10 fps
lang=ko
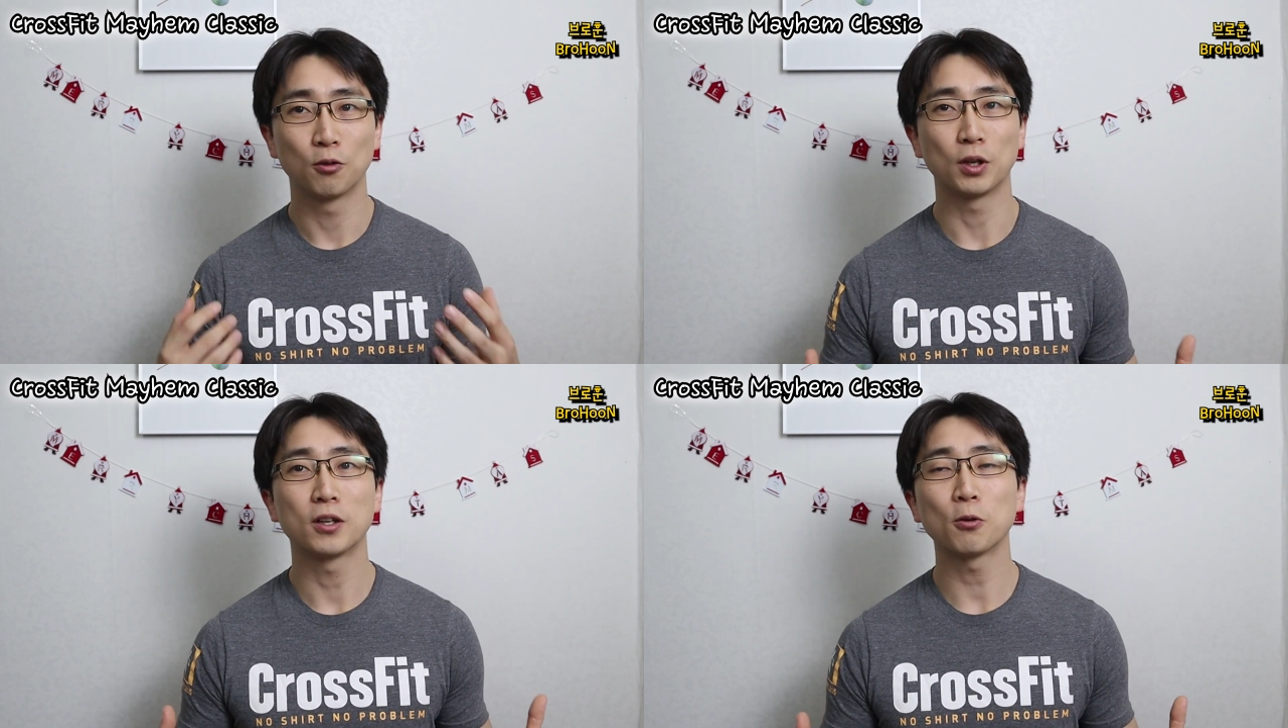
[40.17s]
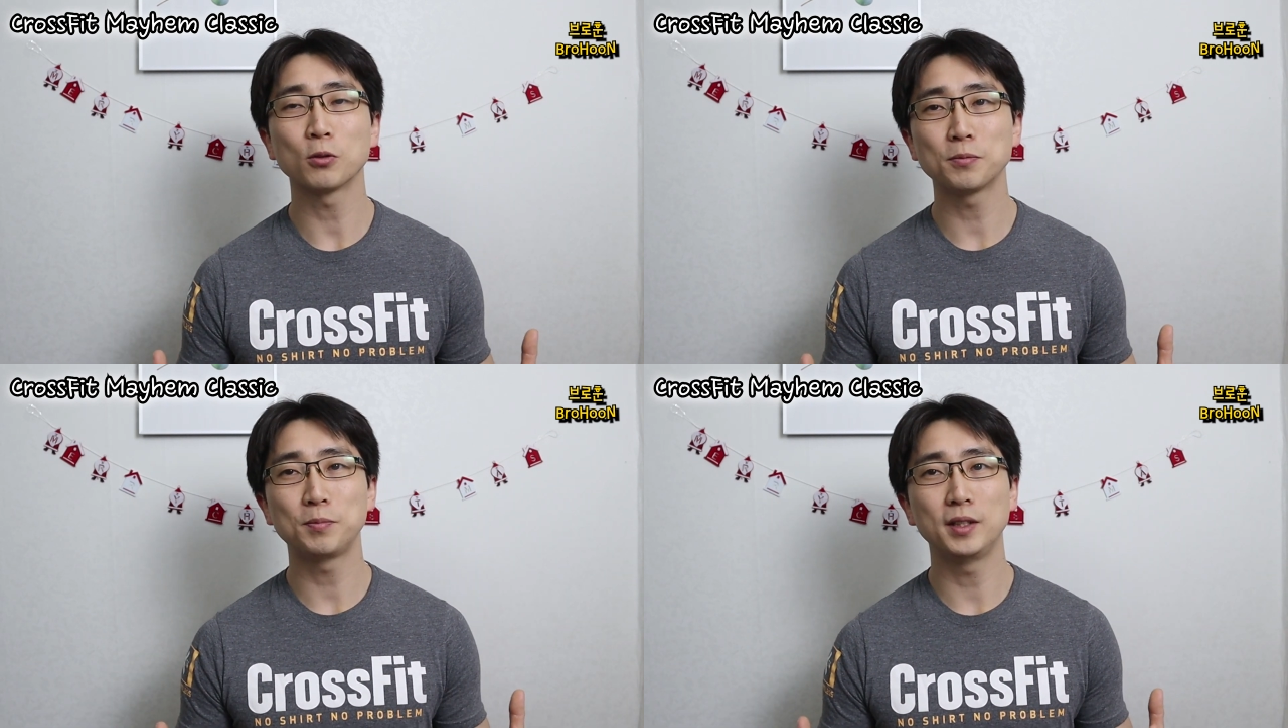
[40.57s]
우리
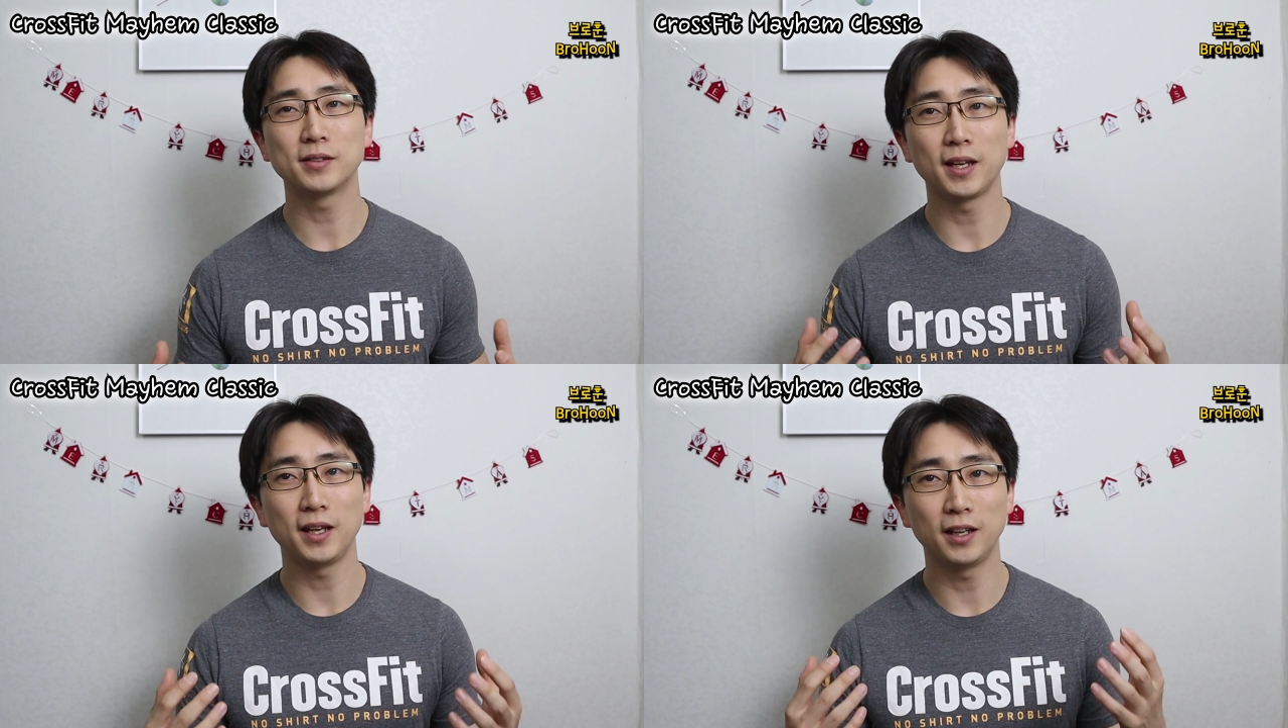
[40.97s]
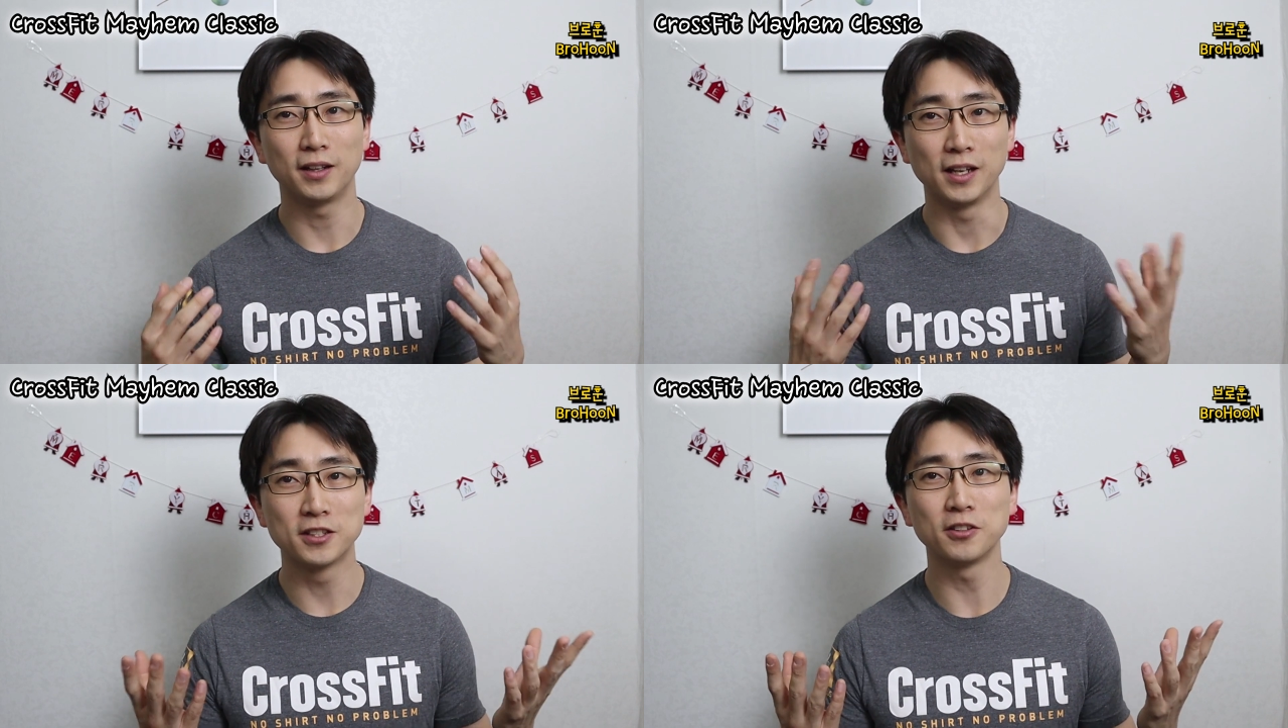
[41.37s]

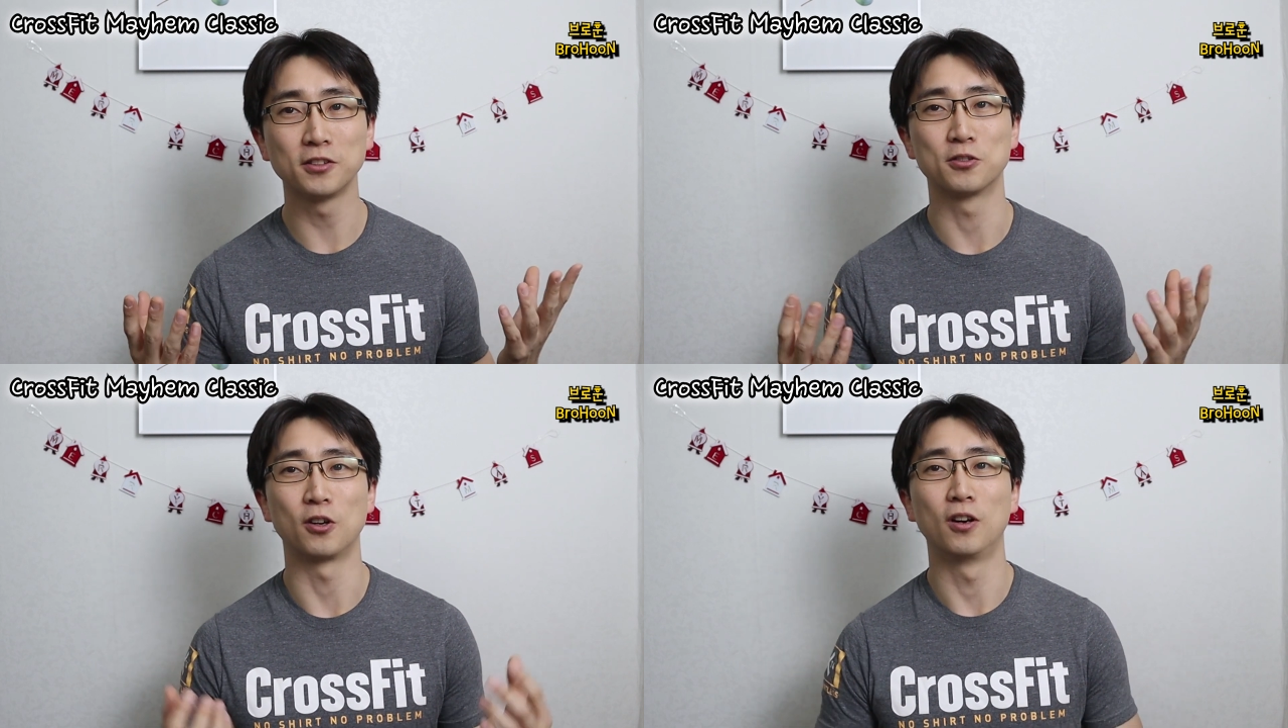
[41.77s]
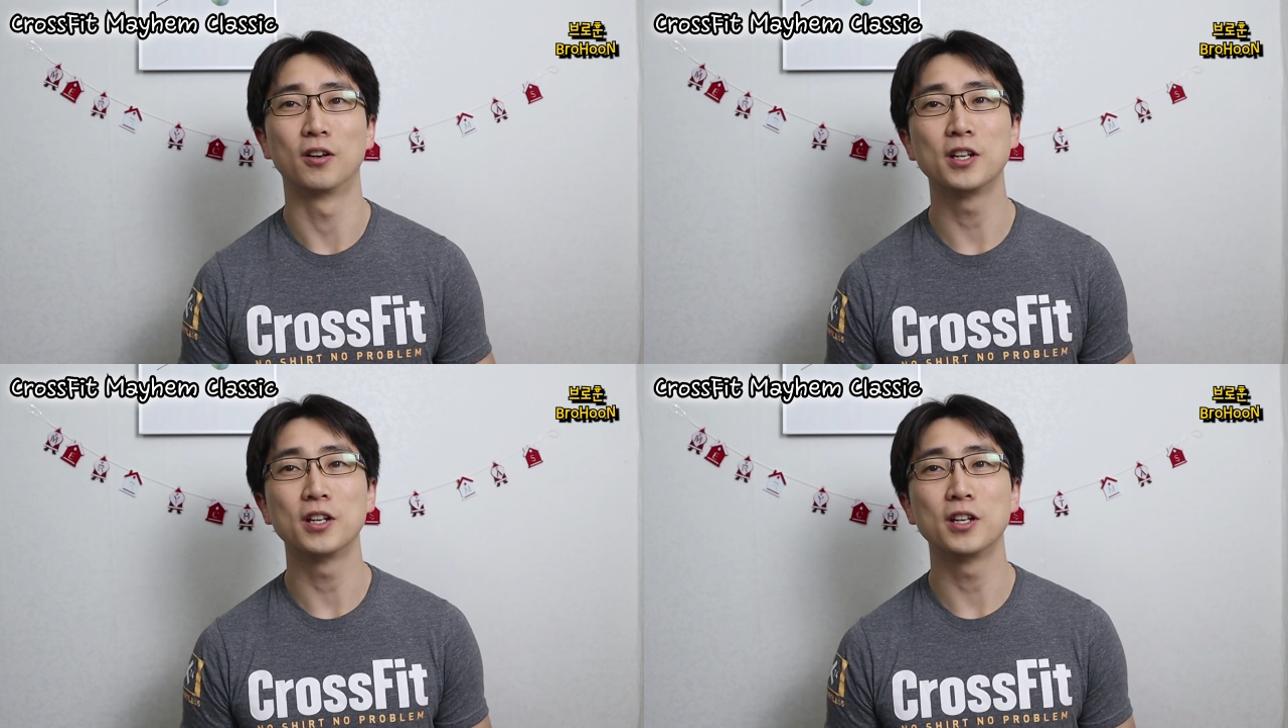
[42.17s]
크로스핏의 레전드죠.